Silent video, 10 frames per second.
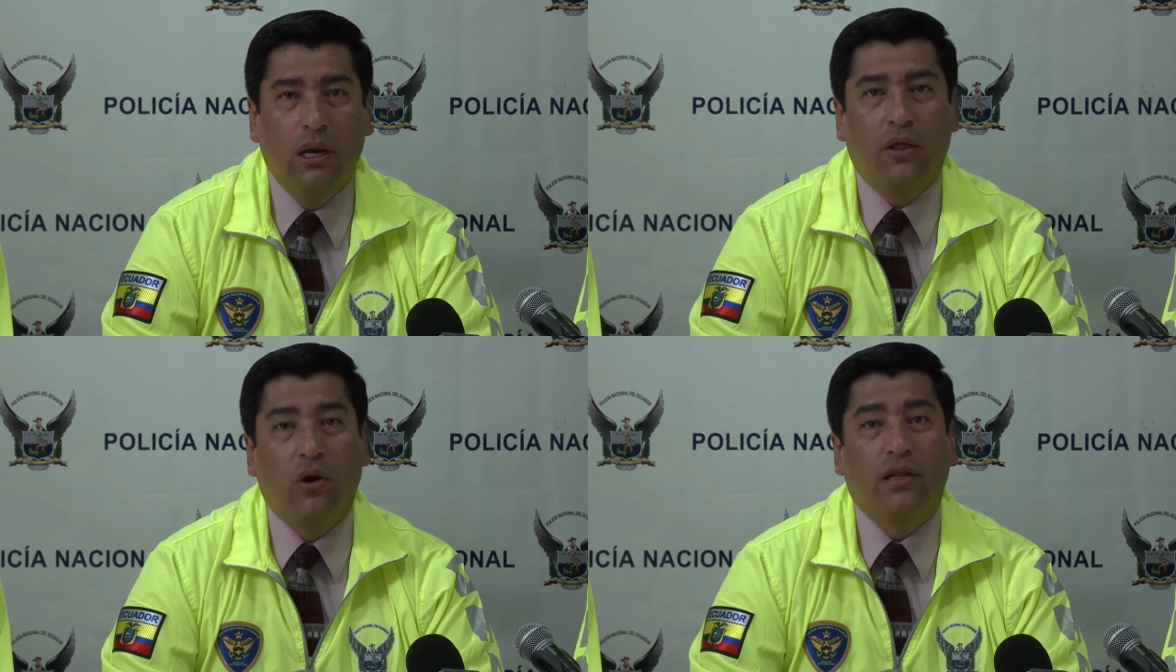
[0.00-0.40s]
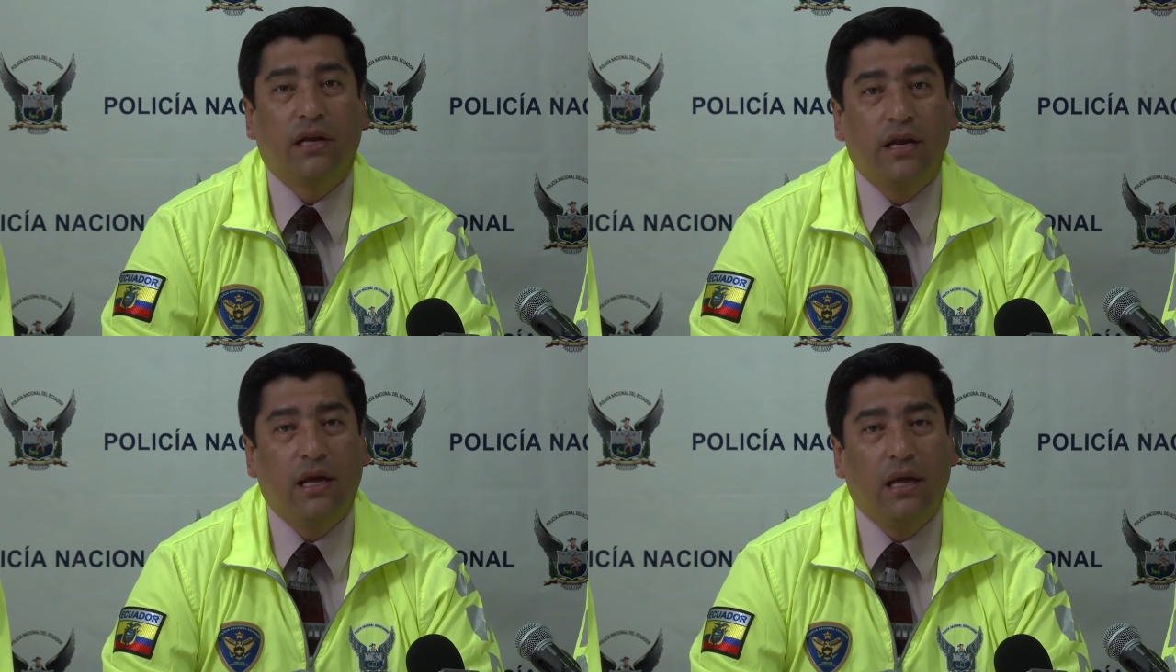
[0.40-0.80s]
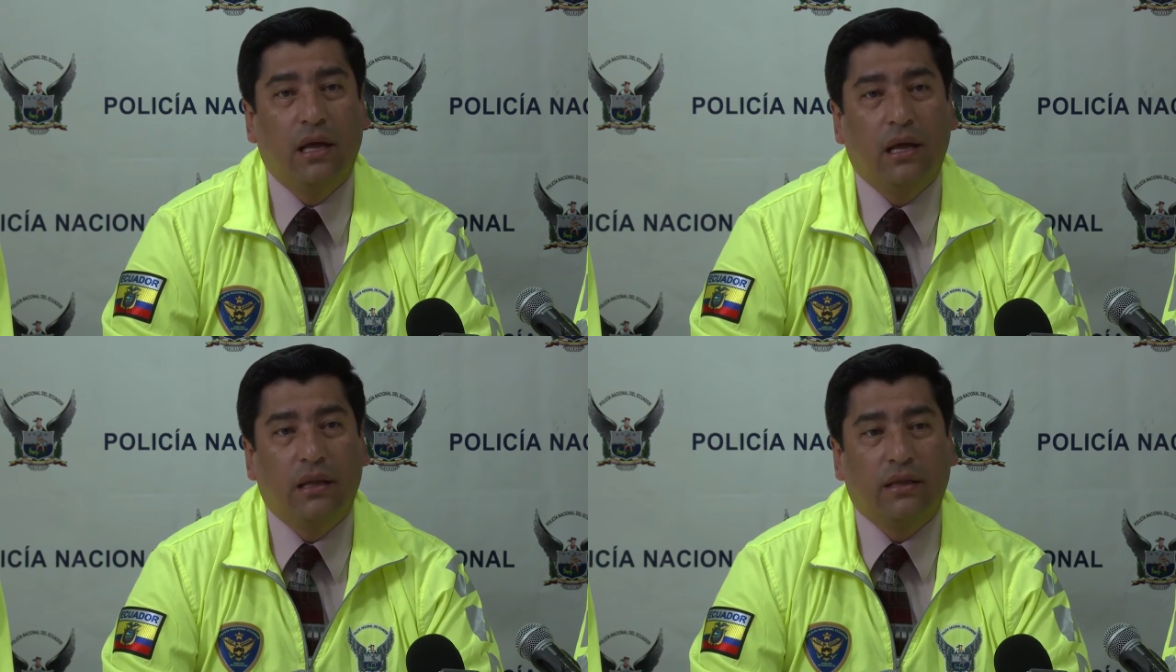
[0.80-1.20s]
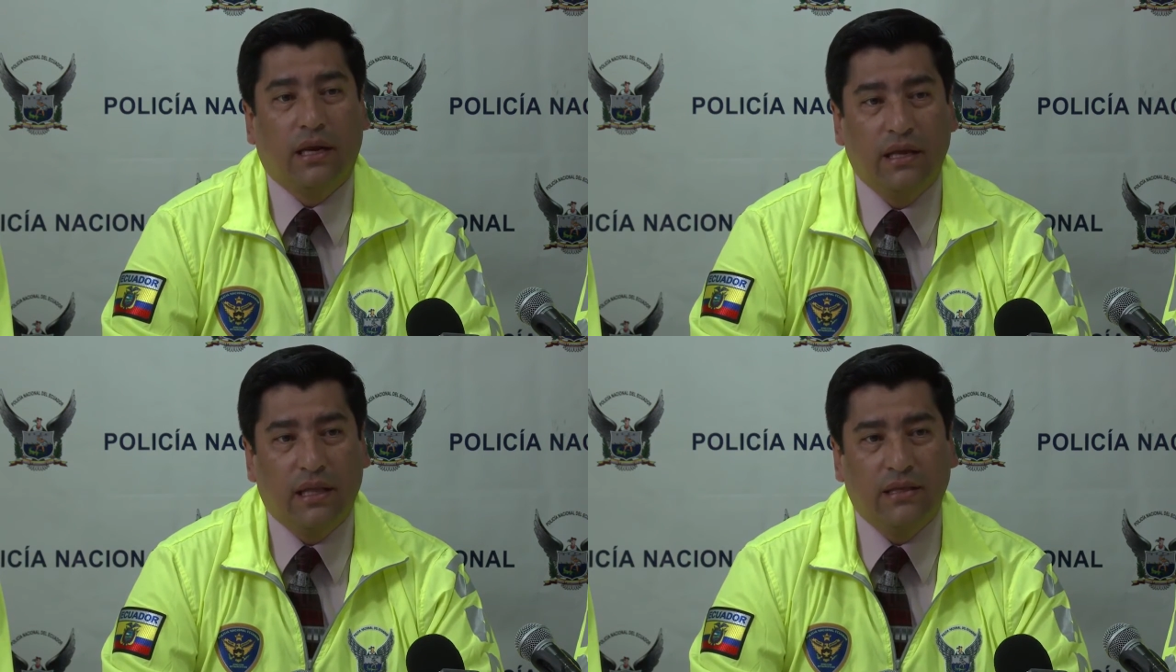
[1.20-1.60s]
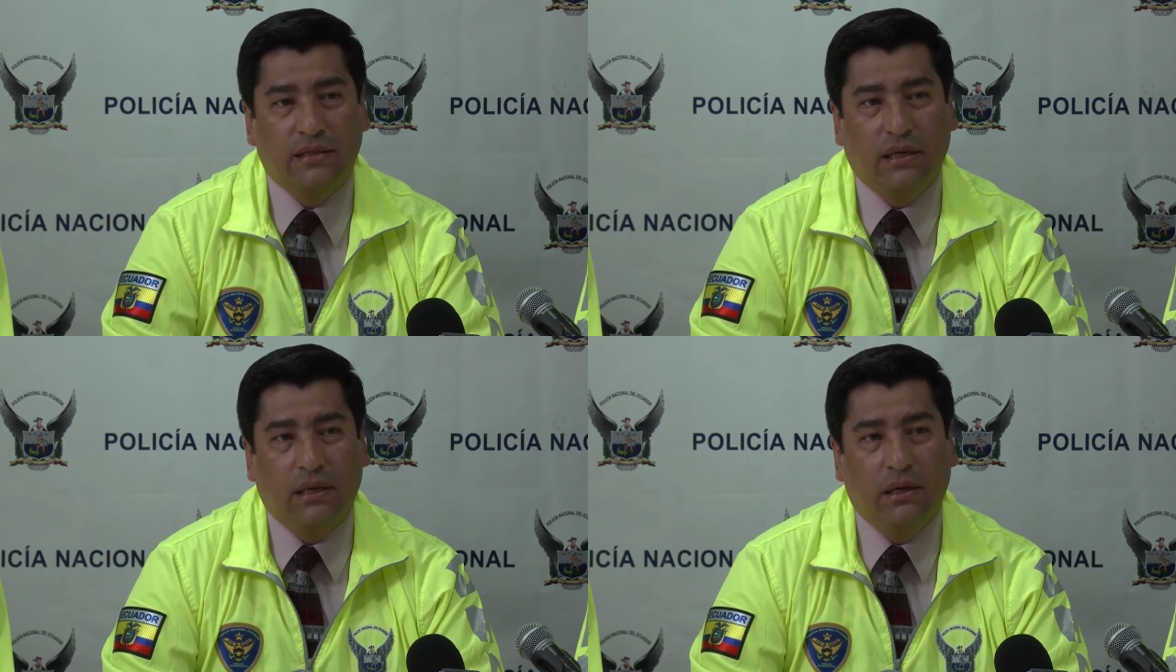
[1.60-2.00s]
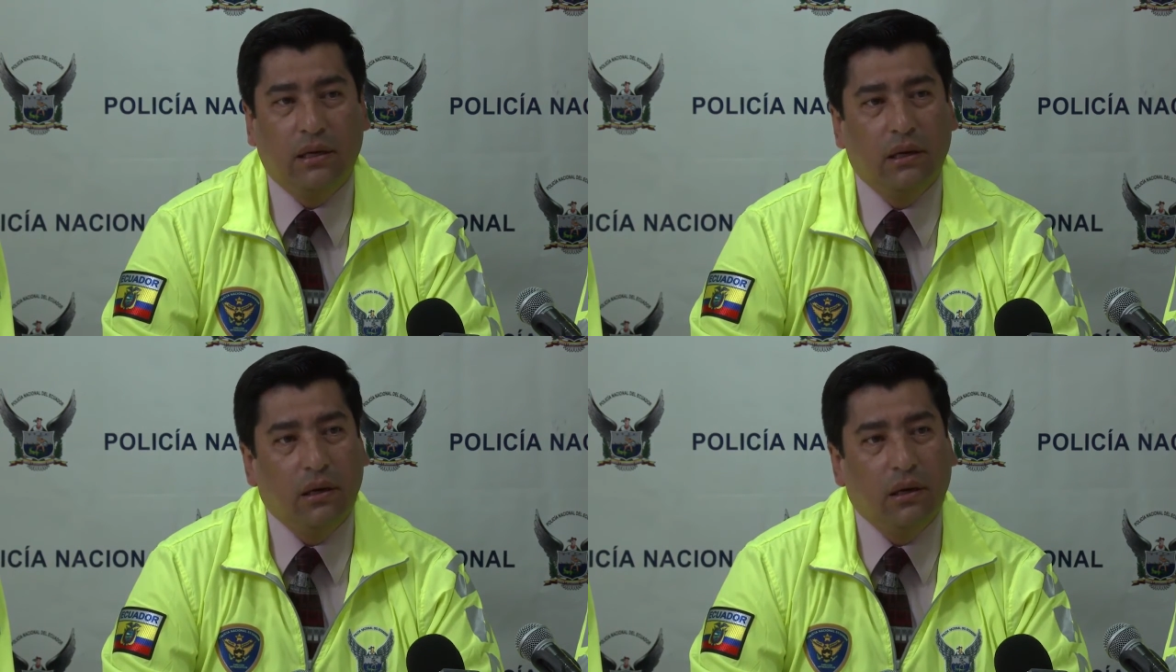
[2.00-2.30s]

La droga traía, traída desde el